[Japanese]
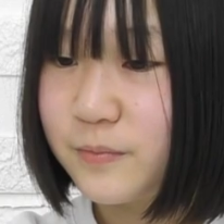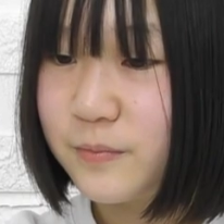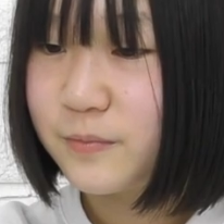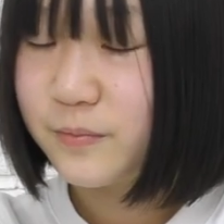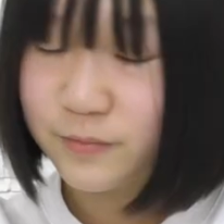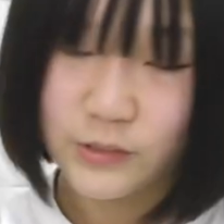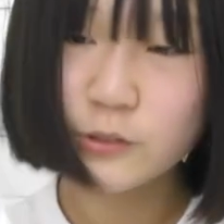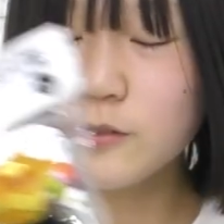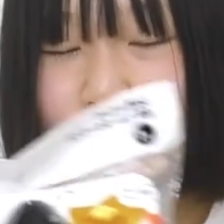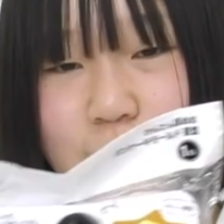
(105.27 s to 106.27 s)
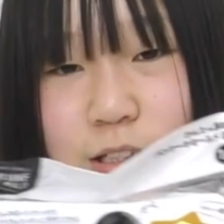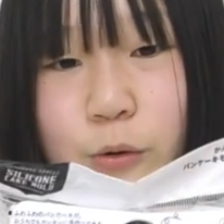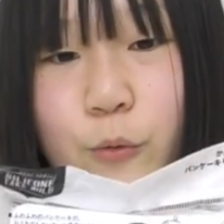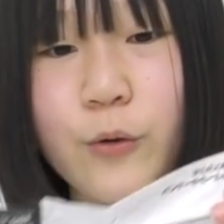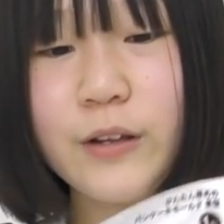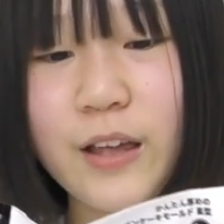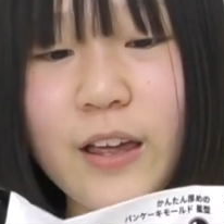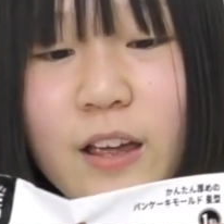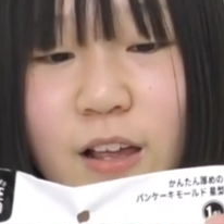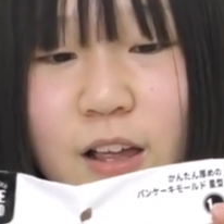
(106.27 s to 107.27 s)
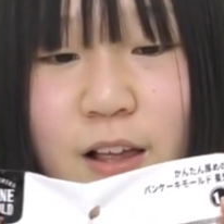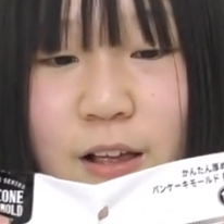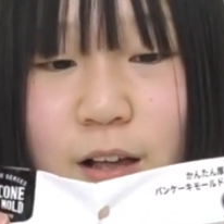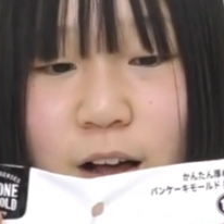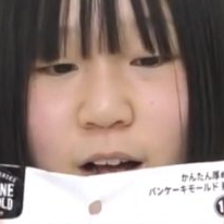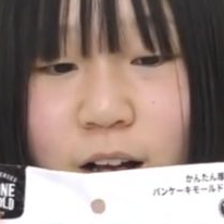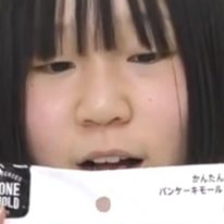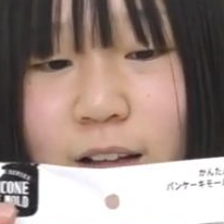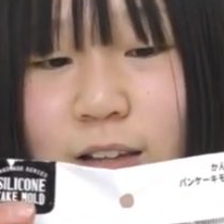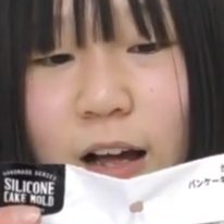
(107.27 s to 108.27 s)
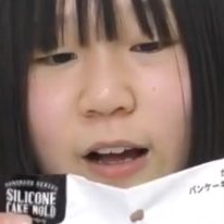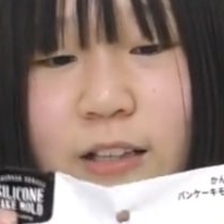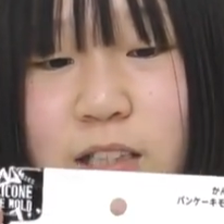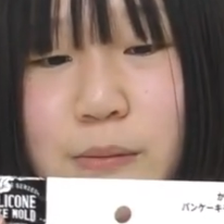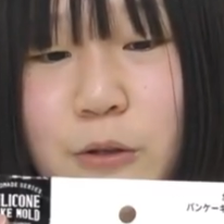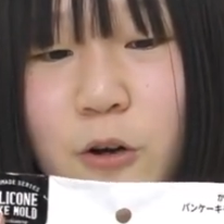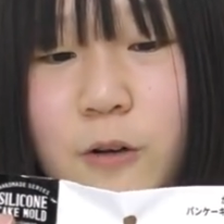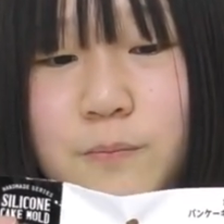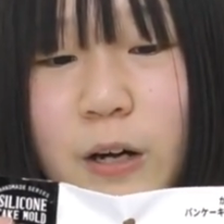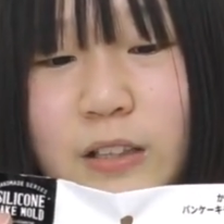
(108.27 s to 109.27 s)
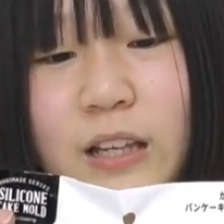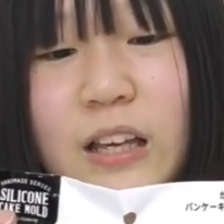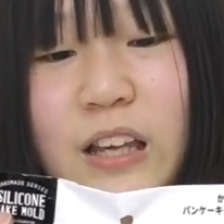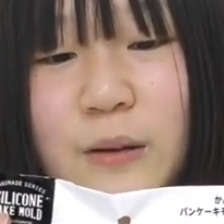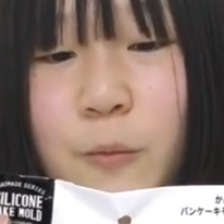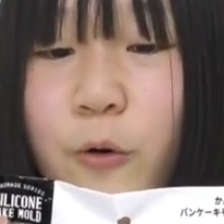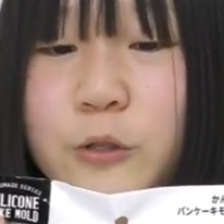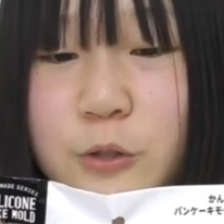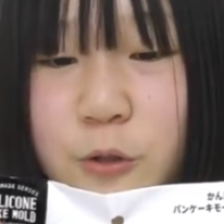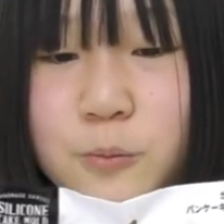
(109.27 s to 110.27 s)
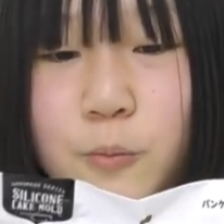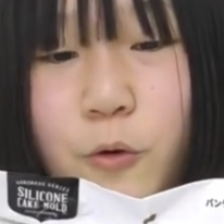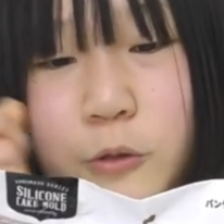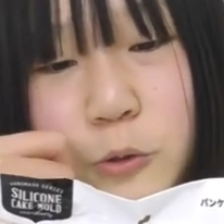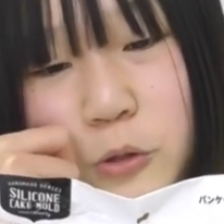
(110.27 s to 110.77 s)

くやつだそうなんですよこれね、うん、簡単厚めのパンケーキモールドモール